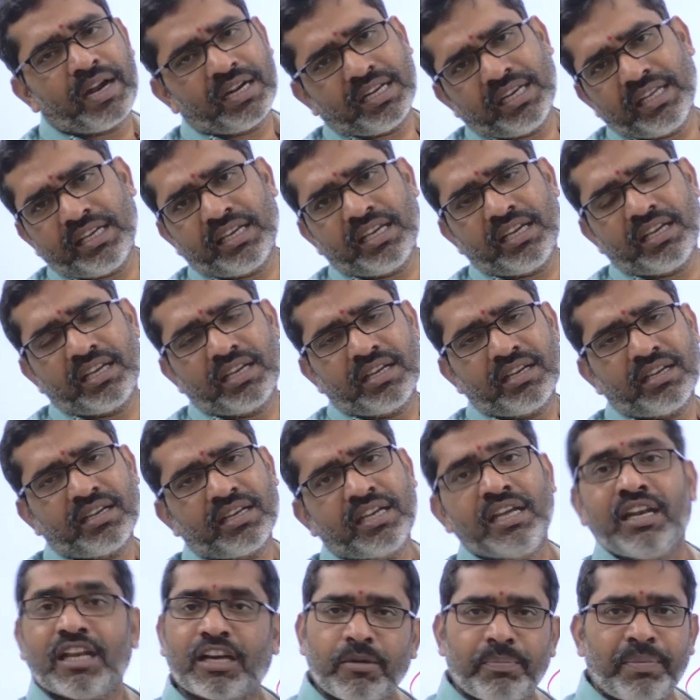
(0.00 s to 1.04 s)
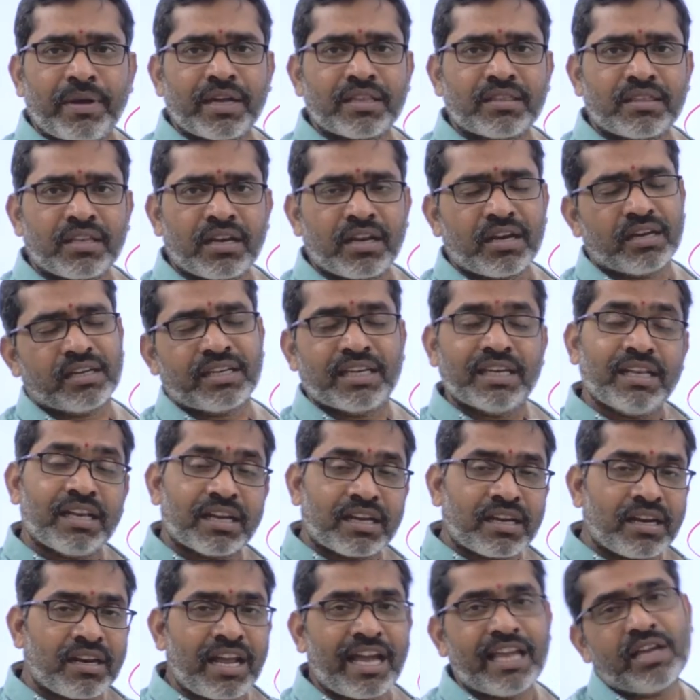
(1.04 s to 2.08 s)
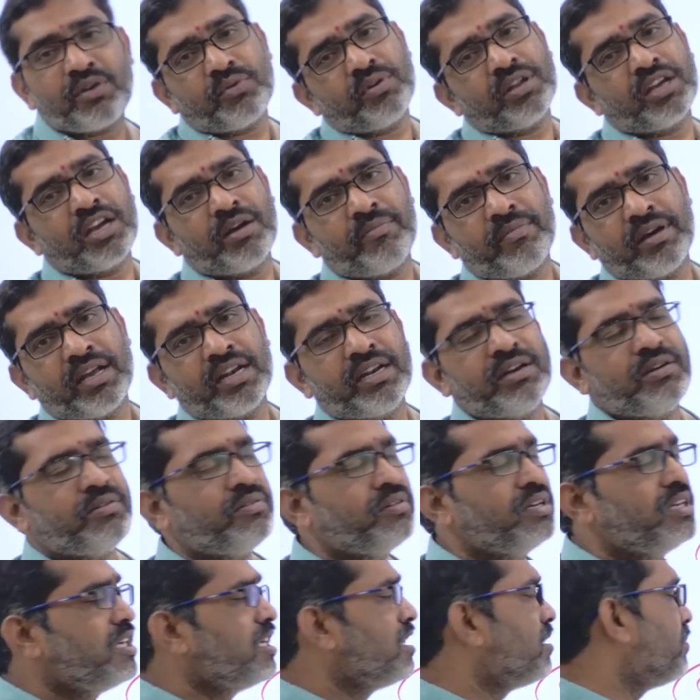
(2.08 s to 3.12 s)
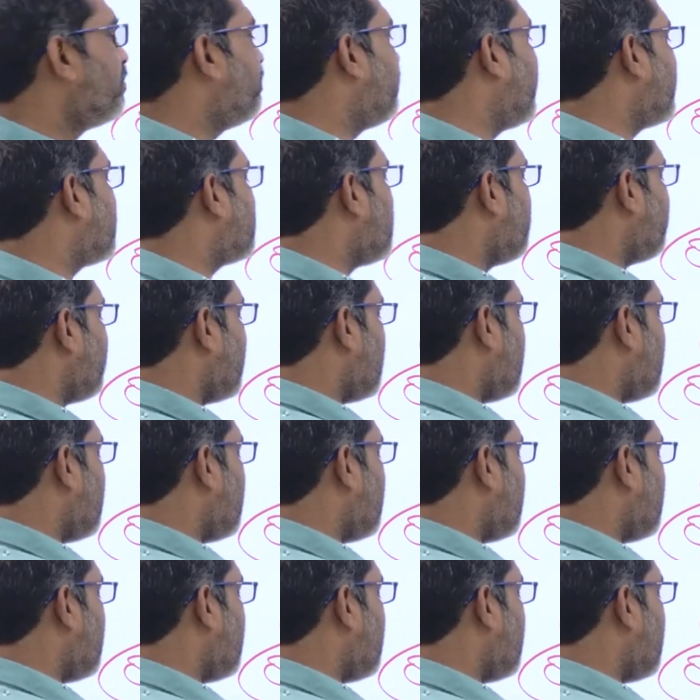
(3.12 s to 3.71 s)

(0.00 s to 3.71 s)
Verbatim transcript: పార్టీకి కీలక పాత్ర కీలక నాయకుడిగా మారిండు బద్దం